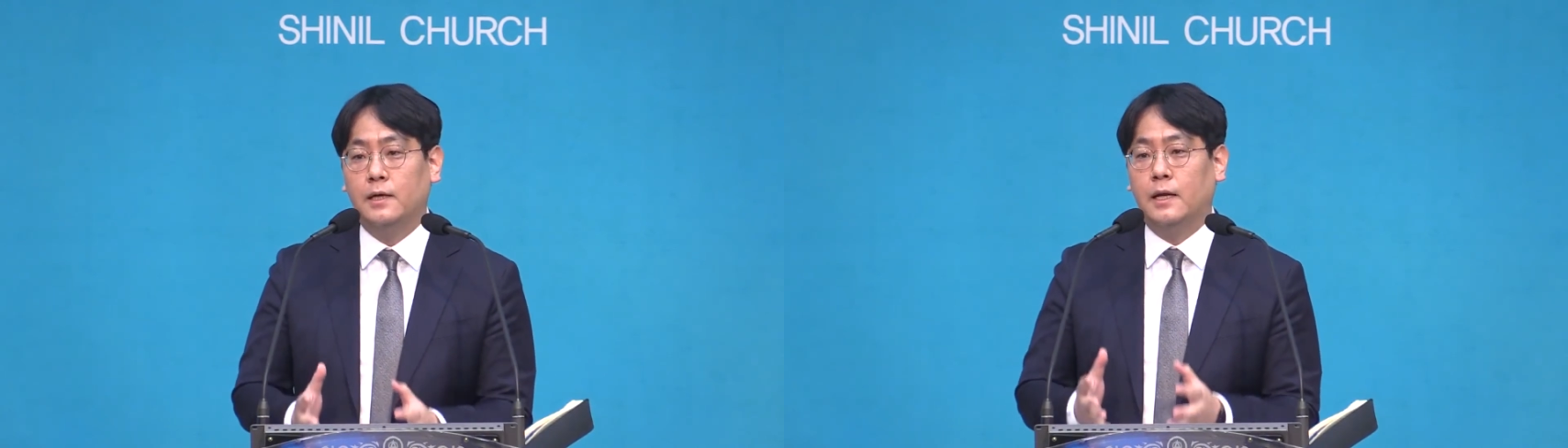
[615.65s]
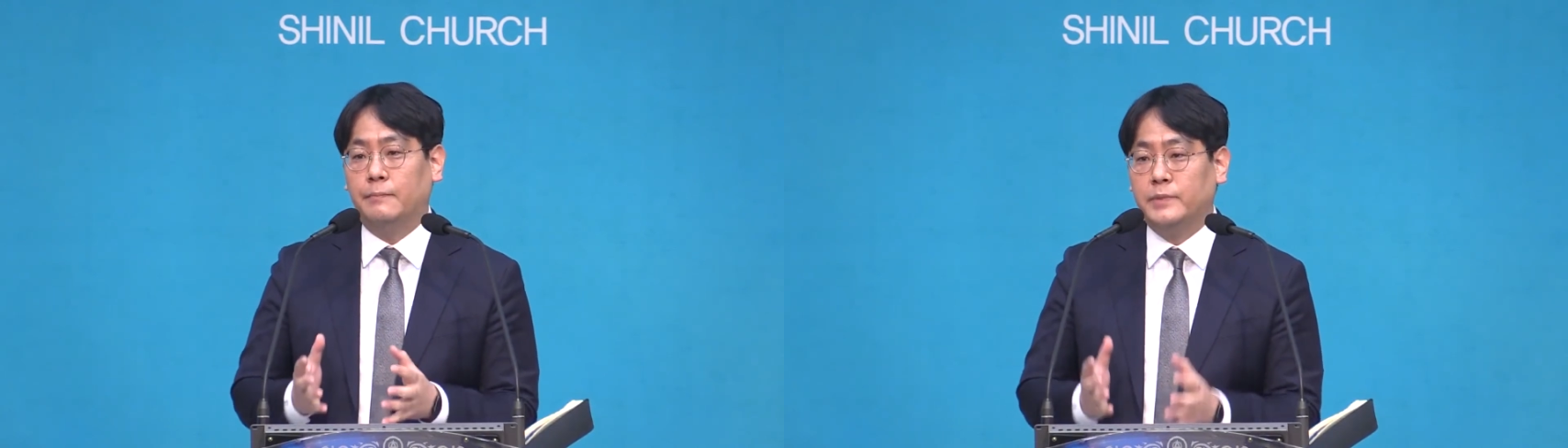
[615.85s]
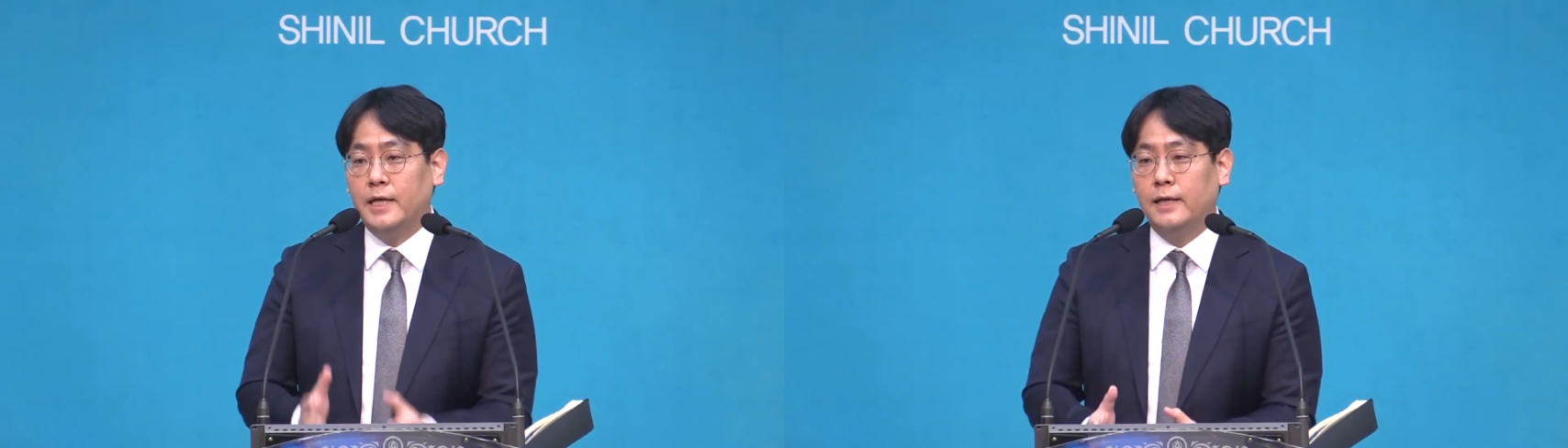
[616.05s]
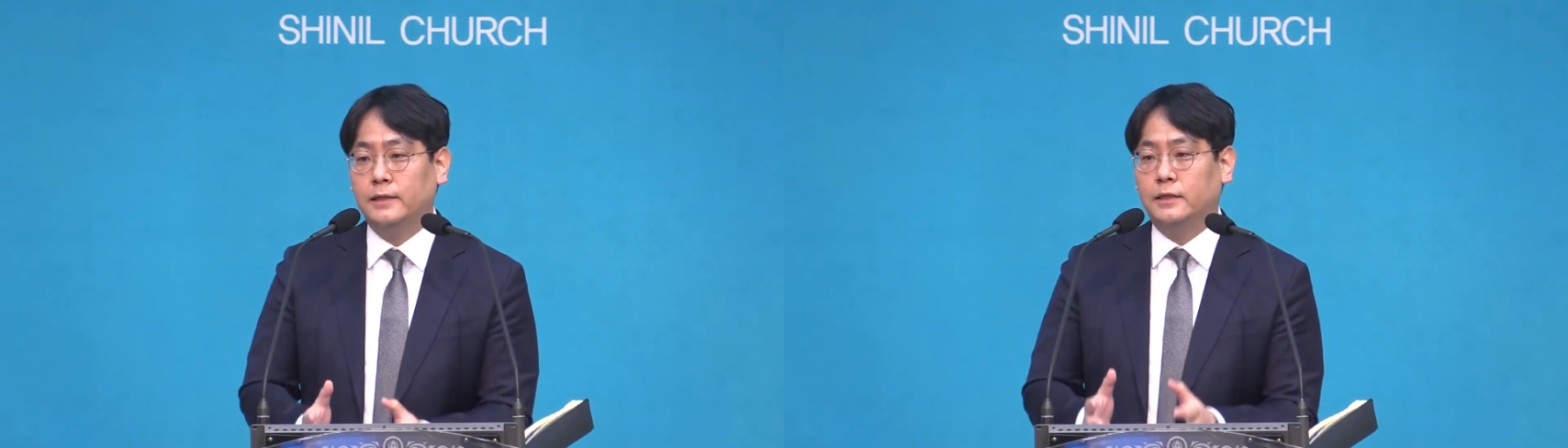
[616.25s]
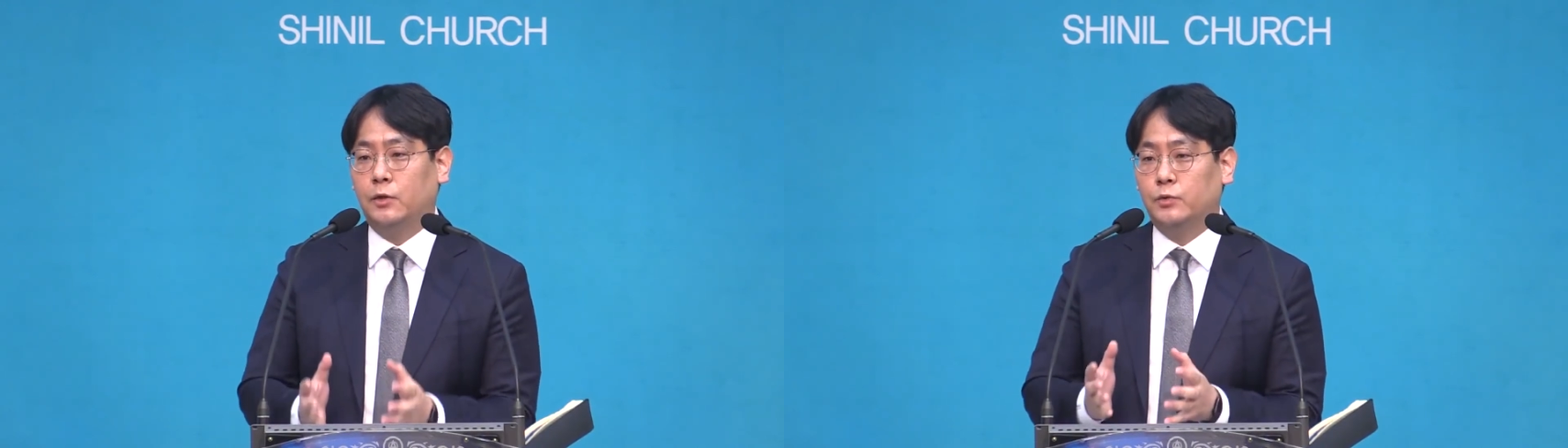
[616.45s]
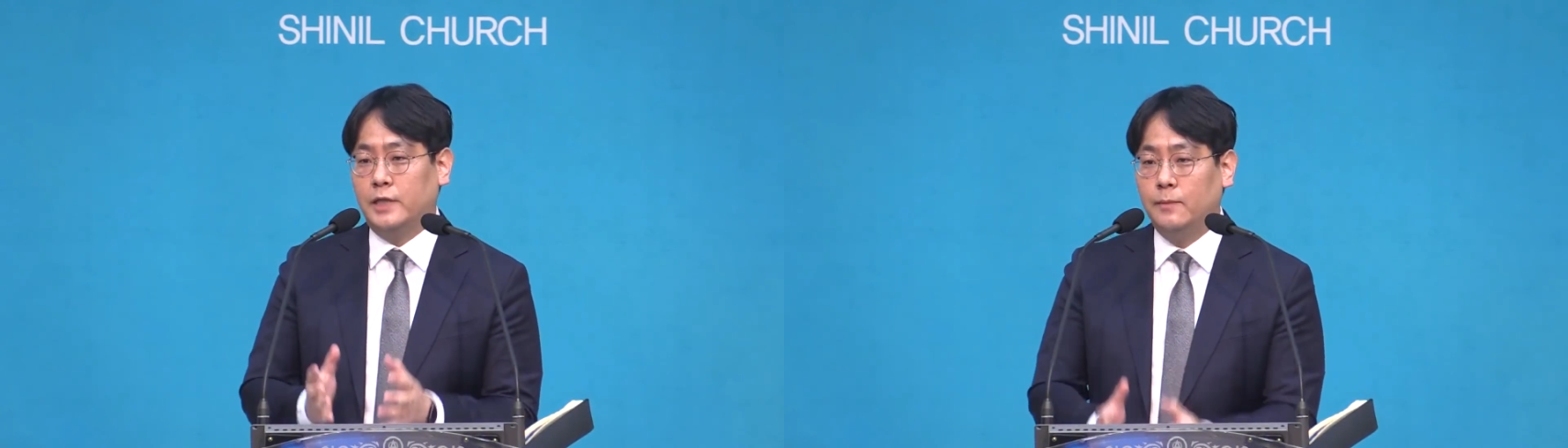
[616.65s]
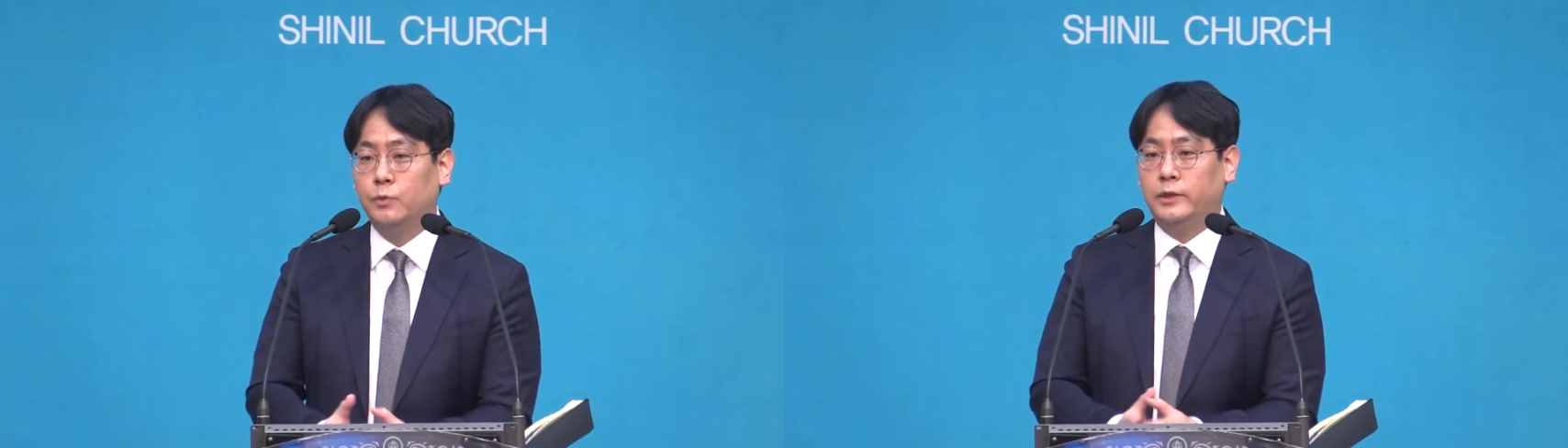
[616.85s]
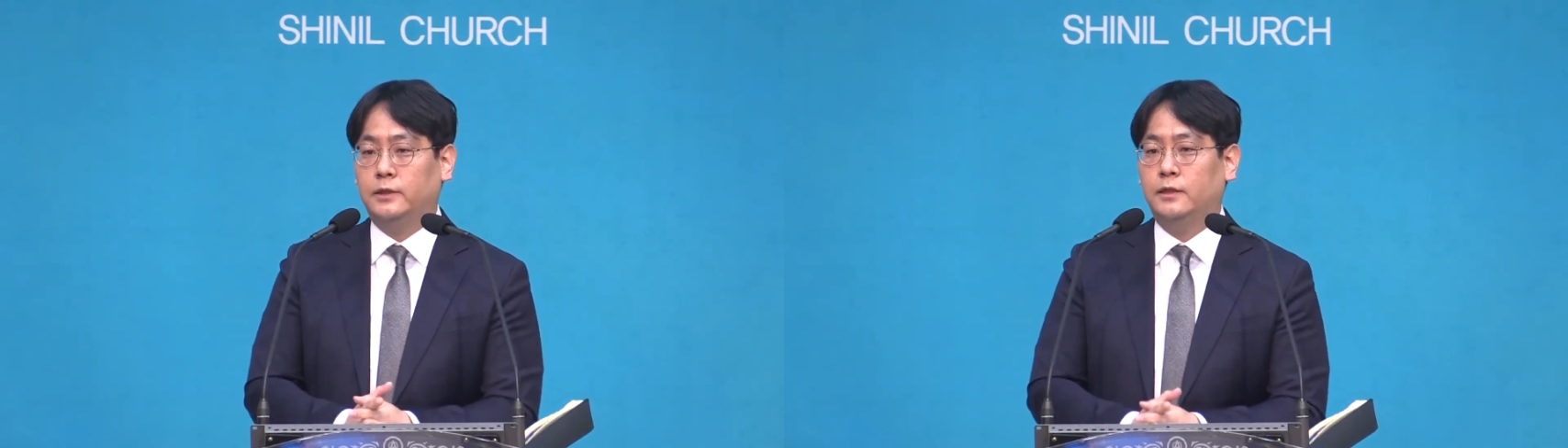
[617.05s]
미안하다고
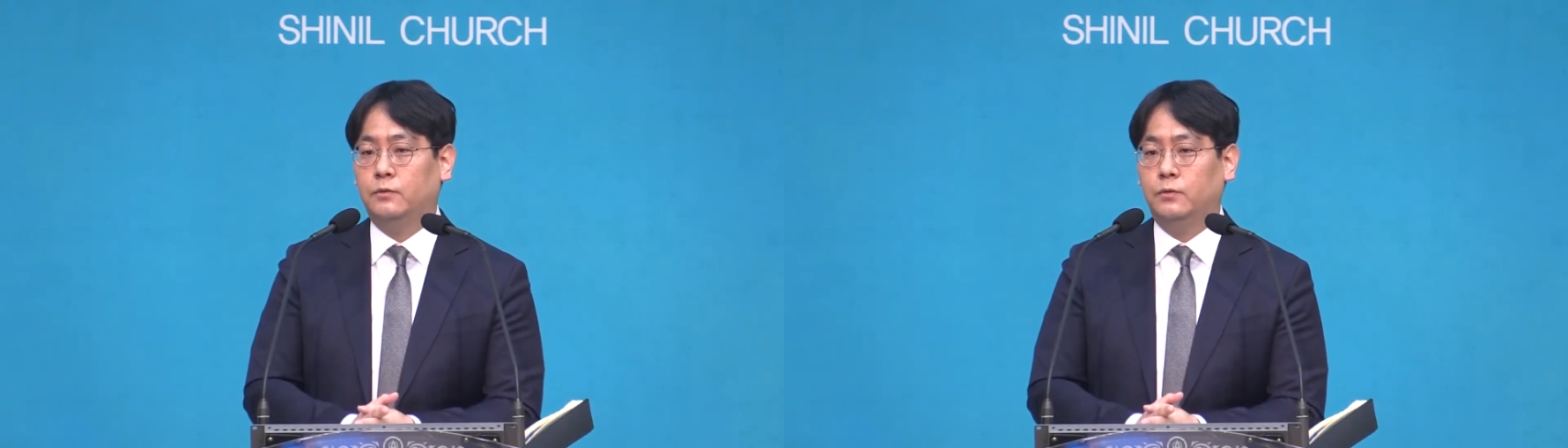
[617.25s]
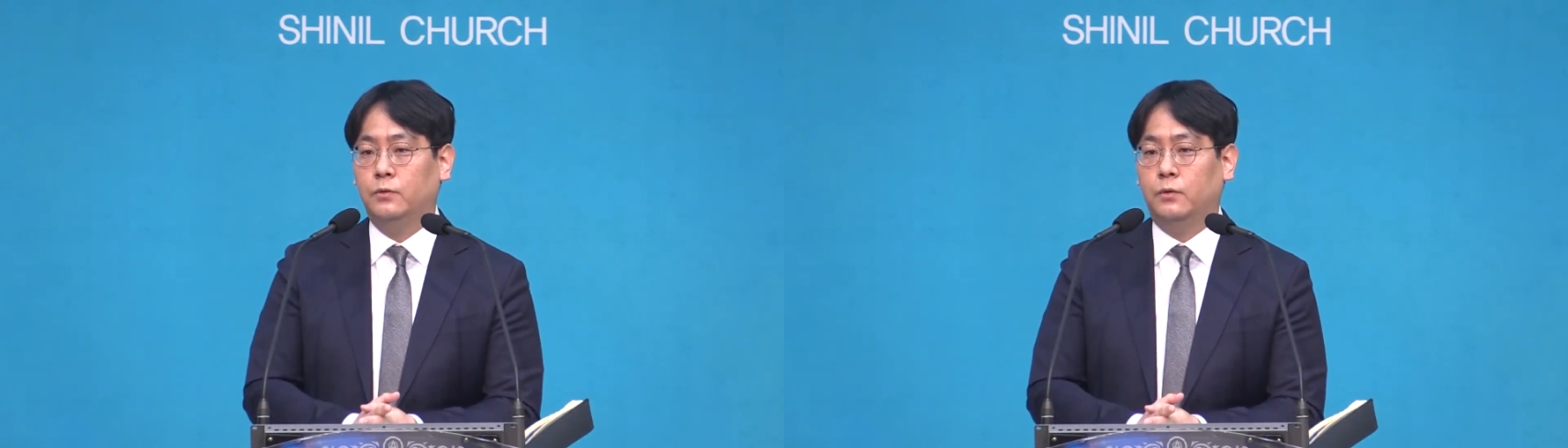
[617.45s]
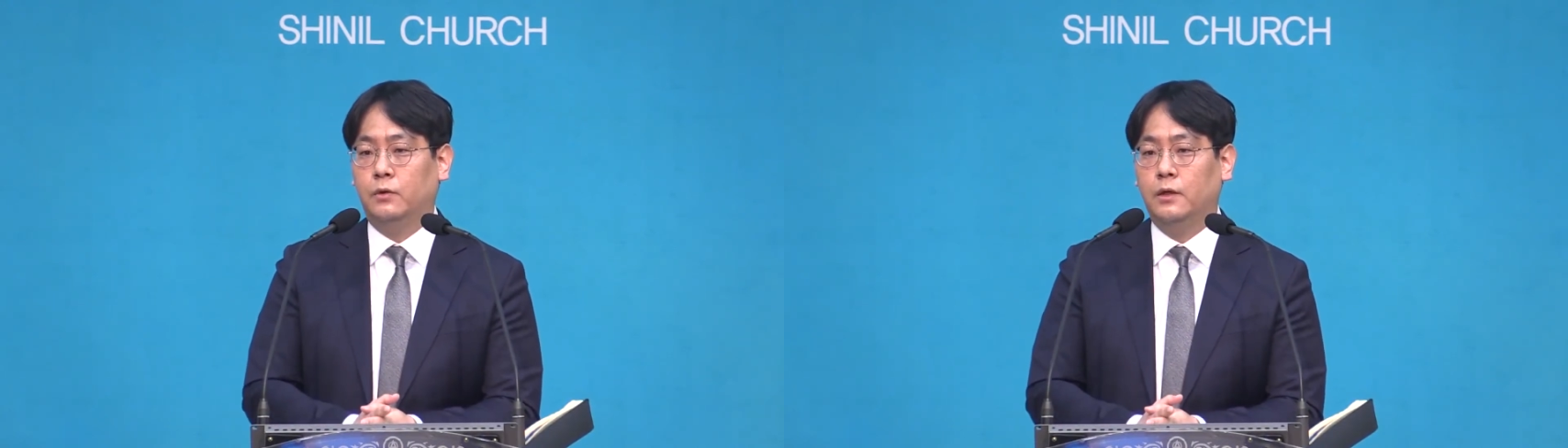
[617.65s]
잘못했다고